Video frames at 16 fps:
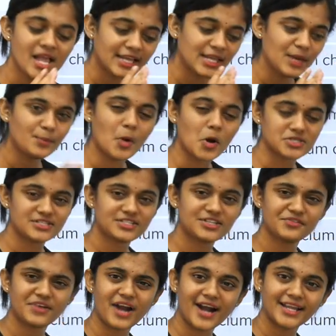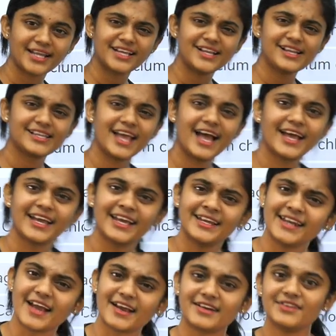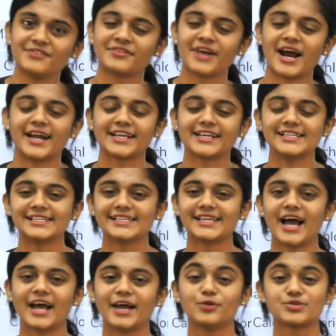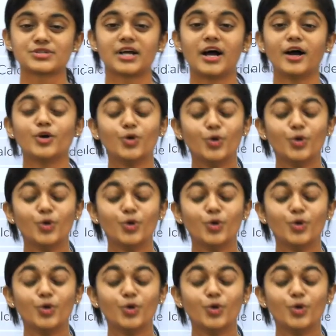कि पॉजिटिव रेडिकल क्या है नेगेटिव रेडिकल क्या है उसका